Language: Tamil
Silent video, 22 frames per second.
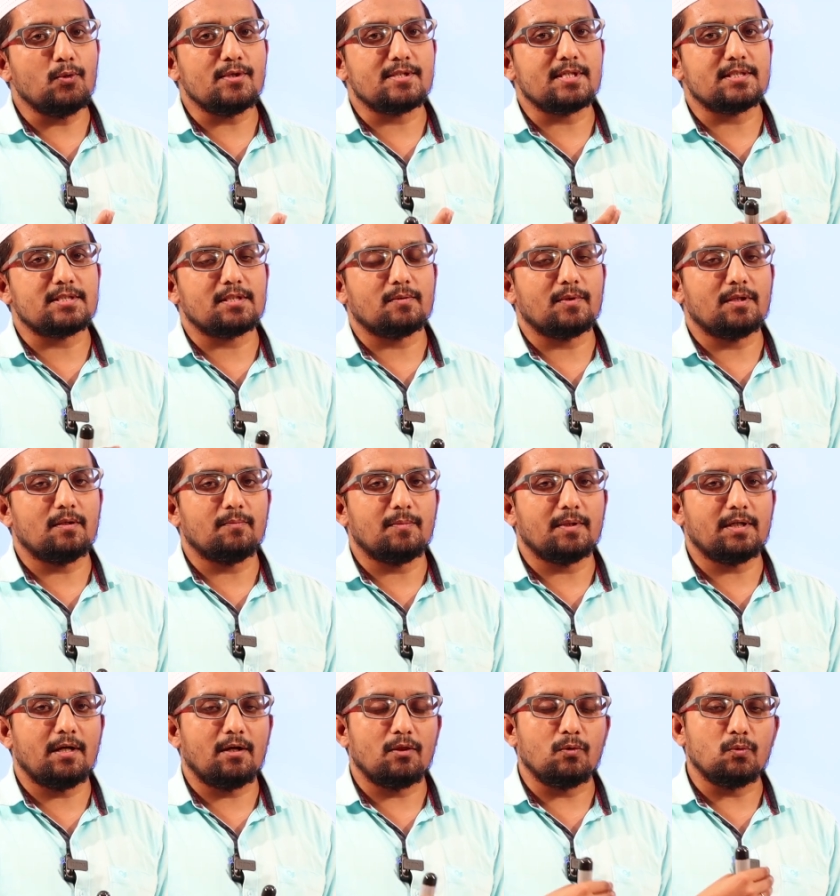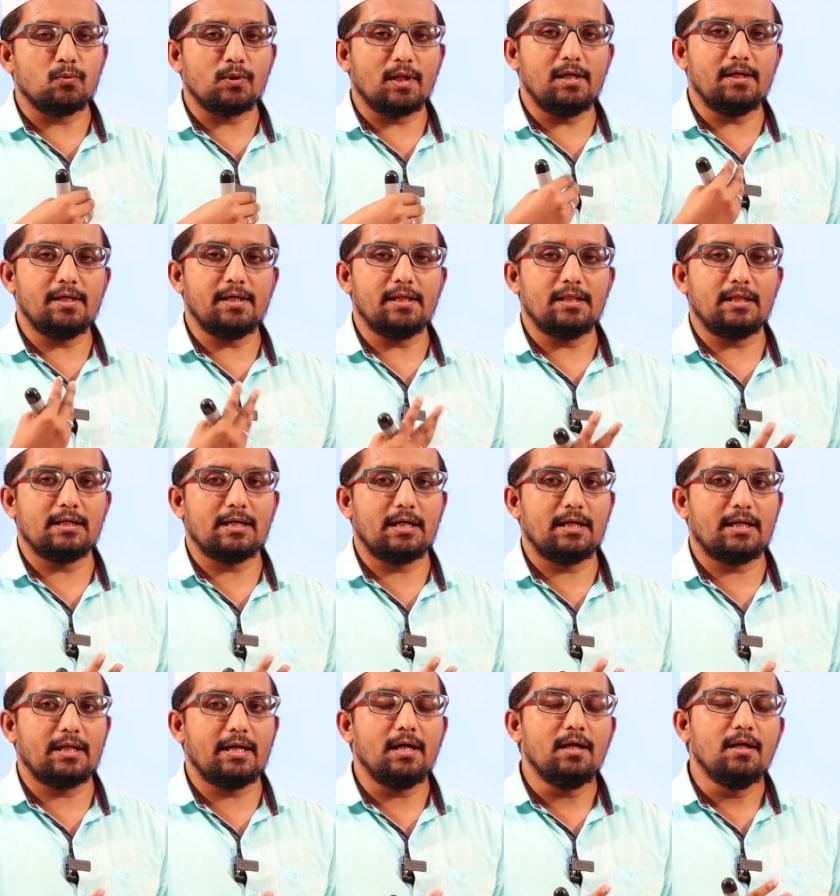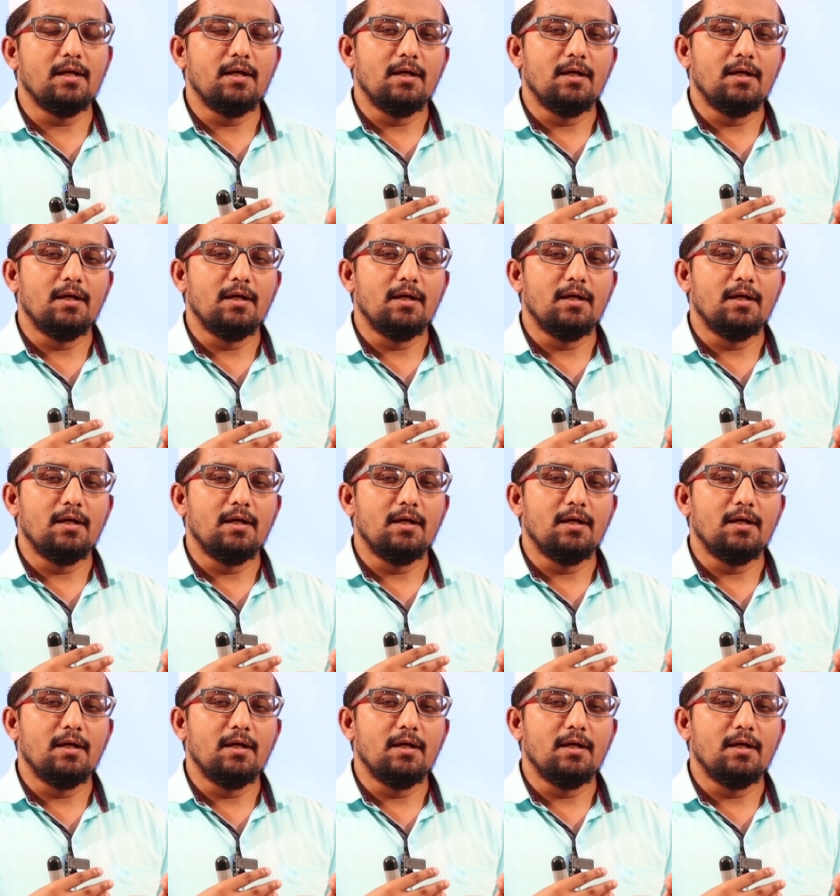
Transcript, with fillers: டு இசட் சம்மந்தப்பட்ட எனது உடல் ரீதியான